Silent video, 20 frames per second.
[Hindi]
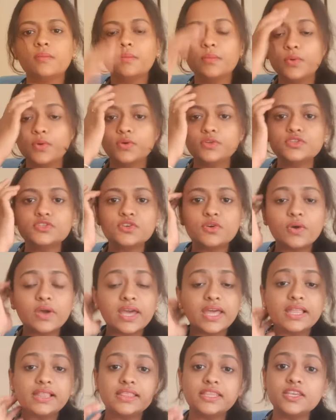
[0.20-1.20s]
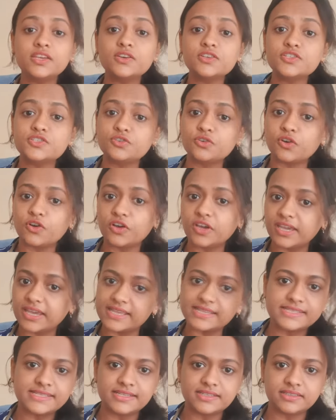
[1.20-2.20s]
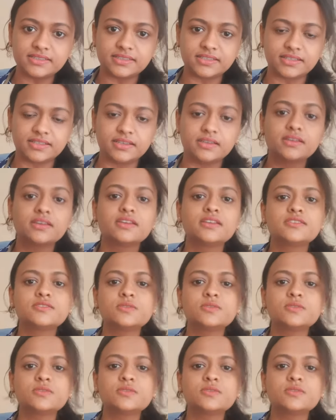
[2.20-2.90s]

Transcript: बोन्स को हेल्दी और स्ट्रॉन्ग कैसे रखें